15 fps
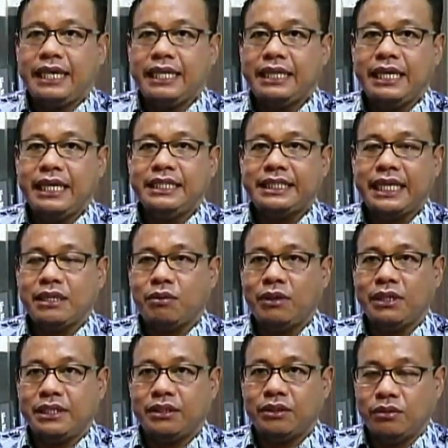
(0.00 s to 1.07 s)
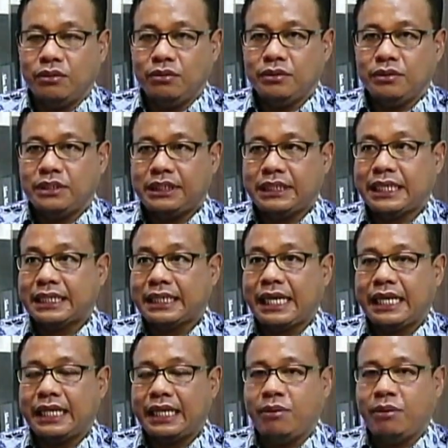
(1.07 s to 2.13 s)
kita di setuan itu,
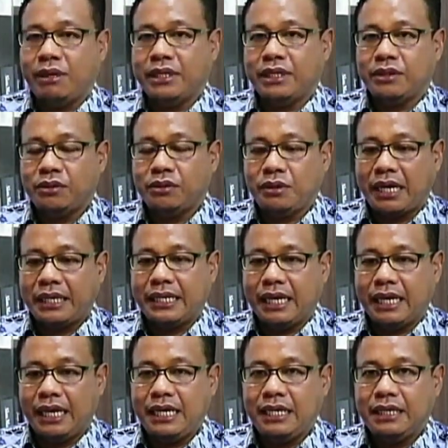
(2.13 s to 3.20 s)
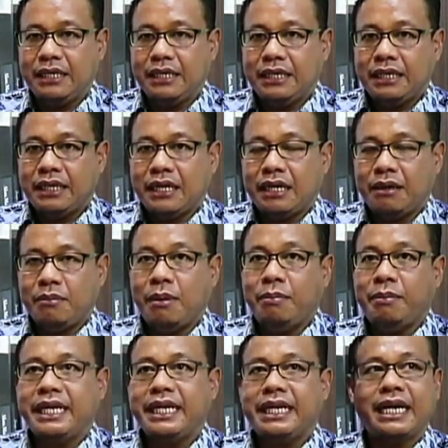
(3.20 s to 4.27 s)
Sekretariat Dewan itu adalah eh,
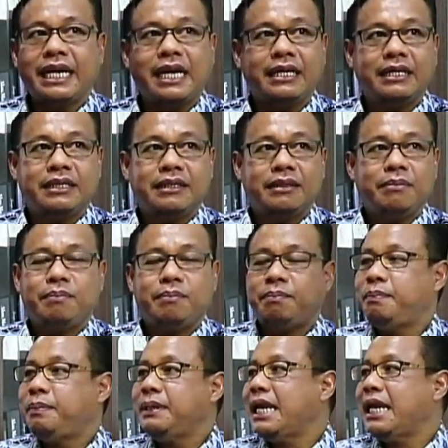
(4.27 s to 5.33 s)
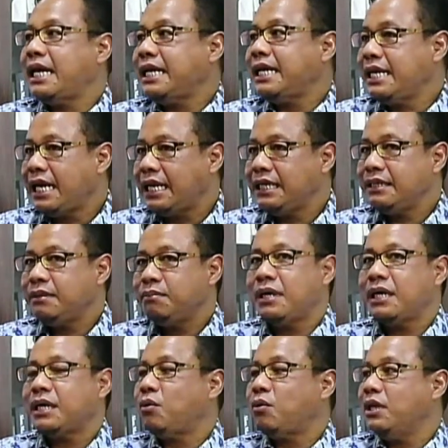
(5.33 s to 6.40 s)
memberikan pelayanan
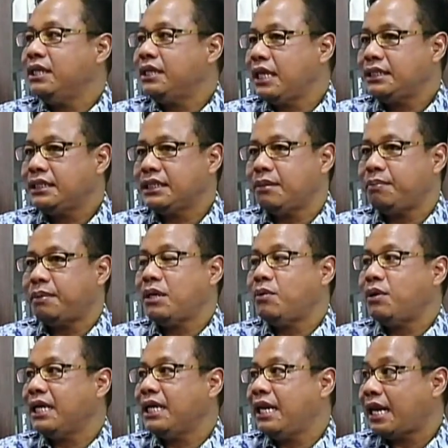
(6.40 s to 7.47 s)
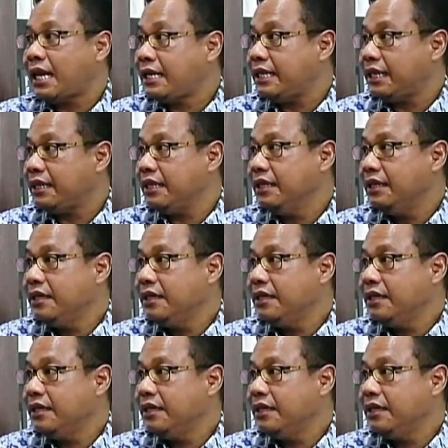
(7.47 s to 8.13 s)
berkualitas kepada wakil rakyat.